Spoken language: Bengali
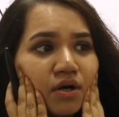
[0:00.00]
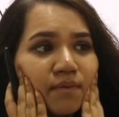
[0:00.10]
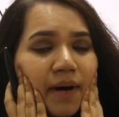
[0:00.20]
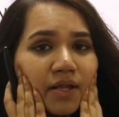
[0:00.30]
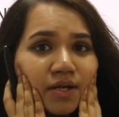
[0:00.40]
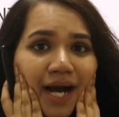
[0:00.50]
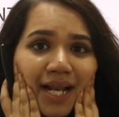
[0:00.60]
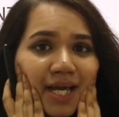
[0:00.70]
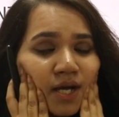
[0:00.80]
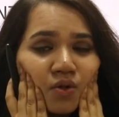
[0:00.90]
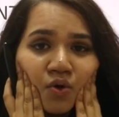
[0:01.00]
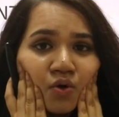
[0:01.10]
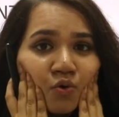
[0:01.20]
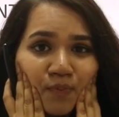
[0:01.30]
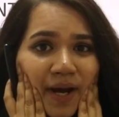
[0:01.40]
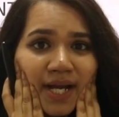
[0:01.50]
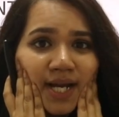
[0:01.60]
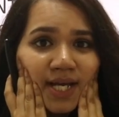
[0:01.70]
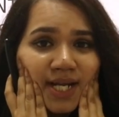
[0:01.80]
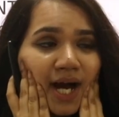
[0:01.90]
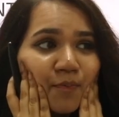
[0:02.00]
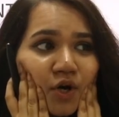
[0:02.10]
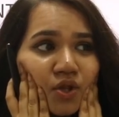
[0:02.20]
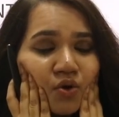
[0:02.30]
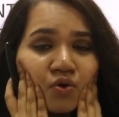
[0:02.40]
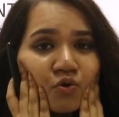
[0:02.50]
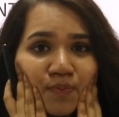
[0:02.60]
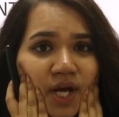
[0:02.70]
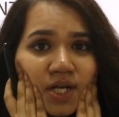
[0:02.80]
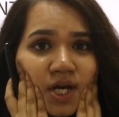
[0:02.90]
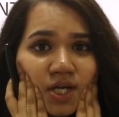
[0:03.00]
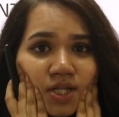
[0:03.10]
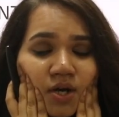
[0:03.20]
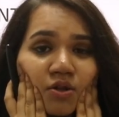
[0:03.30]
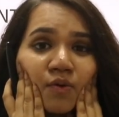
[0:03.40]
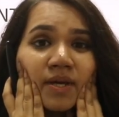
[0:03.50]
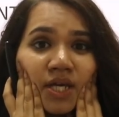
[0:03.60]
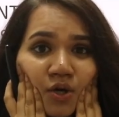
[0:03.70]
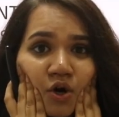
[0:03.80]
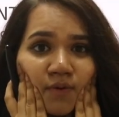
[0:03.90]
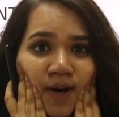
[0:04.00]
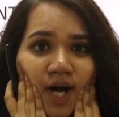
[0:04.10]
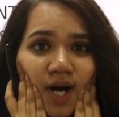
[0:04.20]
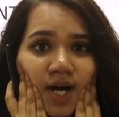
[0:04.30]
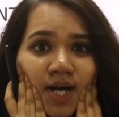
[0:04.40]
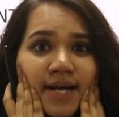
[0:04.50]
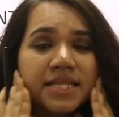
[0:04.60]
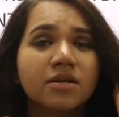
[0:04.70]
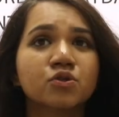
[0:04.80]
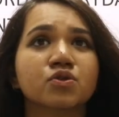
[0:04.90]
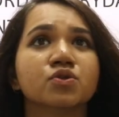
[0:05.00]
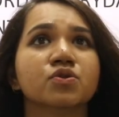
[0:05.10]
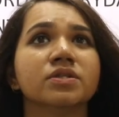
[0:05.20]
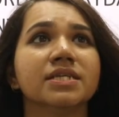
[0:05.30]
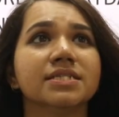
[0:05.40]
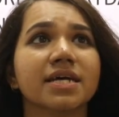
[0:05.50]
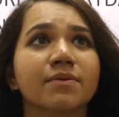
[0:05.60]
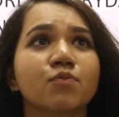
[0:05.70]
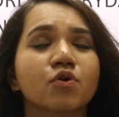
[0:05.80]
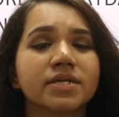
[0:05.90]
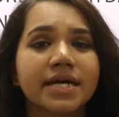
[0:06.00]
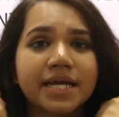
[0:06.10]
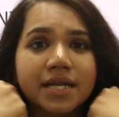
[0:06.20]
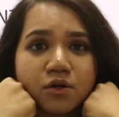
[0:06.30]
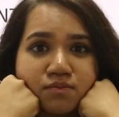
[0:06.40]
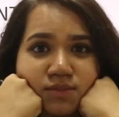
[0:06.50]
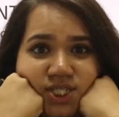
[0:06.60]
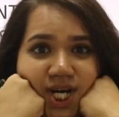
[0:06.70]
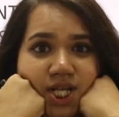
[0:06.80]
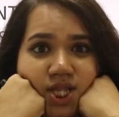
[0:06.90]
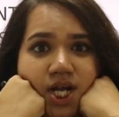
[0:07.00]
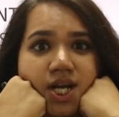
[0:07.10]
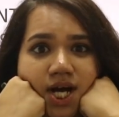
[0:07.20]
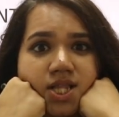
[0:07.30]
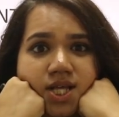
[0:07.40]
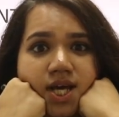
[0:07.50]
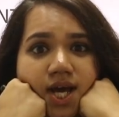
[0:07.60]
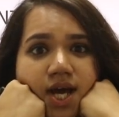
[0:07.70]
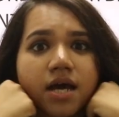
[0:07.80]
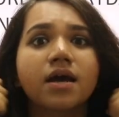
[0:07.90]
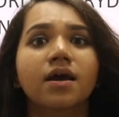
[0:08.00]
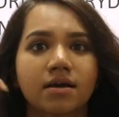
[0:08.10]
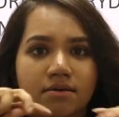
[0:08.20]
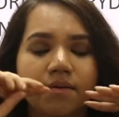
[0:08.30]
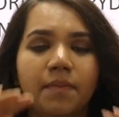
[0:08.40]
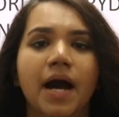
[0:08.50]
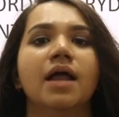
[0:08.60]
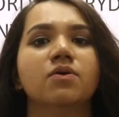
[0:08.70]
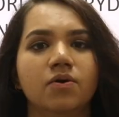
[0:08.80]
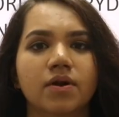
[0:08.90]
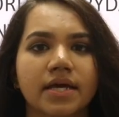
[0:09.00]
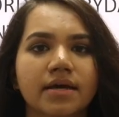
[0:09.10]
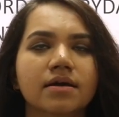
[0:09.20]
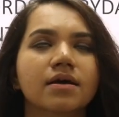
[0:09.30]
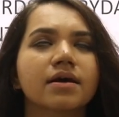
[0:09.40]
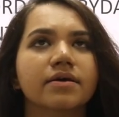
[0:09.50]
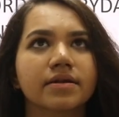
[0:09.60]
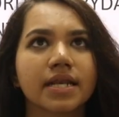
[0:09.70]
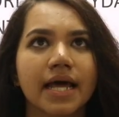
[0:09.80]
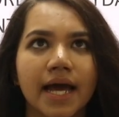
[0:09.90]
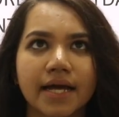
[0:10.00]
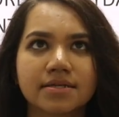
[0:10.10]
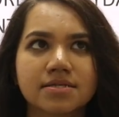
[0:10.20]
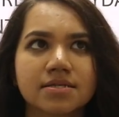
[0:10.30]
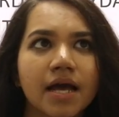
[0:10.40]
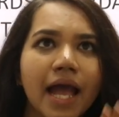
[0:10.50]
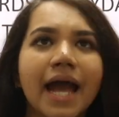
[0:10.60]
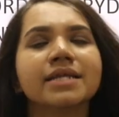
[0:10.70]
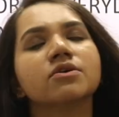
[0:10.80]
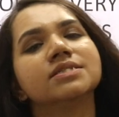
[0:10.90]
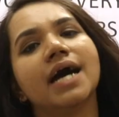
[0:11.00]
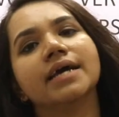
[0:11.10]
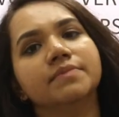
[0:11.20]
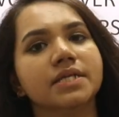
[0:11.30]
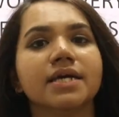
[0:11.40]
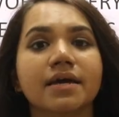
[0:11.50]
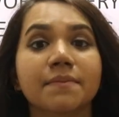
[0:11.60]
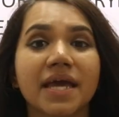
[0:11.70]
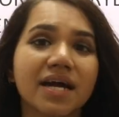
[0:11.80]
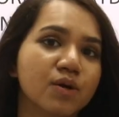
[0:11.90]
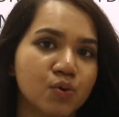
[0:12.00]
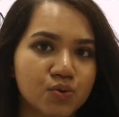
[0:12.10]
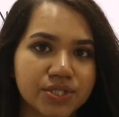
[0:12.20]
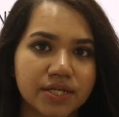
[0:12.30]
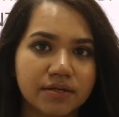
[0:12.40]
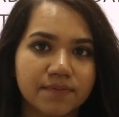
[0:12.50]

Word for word: ভালো না লেগেও তো কোনো উপায় নাই না করে তো কোনো উপায় নাই তাহলে তুমি কি করবা তাহলে শুধু শুধু নিজের মুখটাকে এরকম যাতা না দিয়ে ভালো করে রিল্যাক্স অ্যান্ড একটু টাইম নিয়ে মেক আ রুটিন